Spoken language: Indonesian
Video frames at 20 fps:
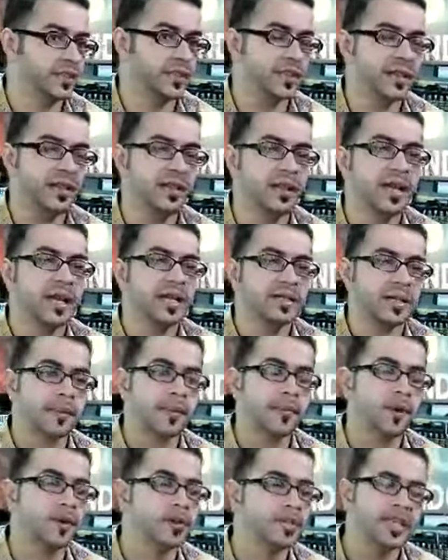Jadi,
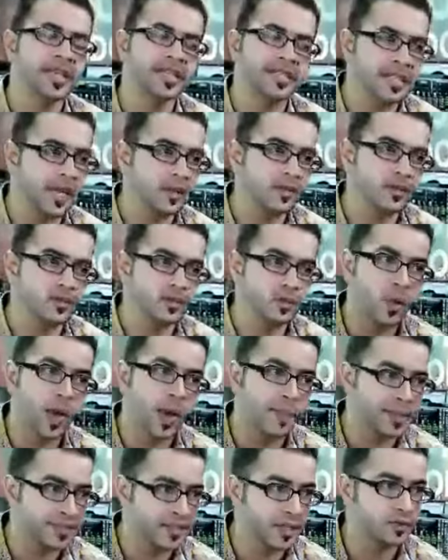tapi menurut saya di 102
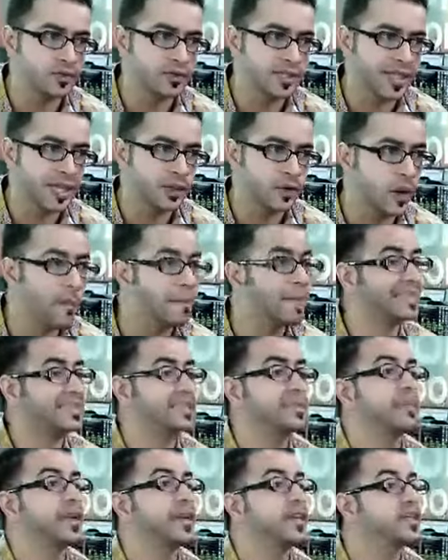sampai 103 dolar
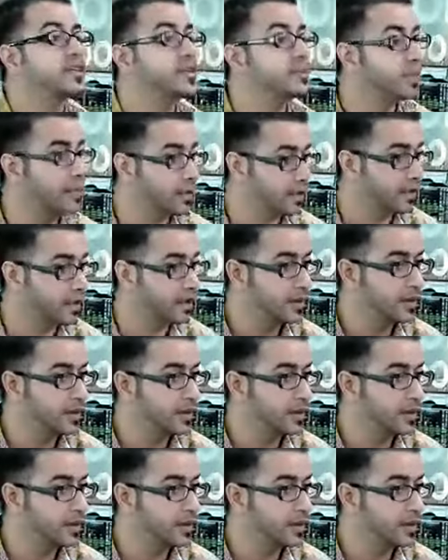masih masih manageable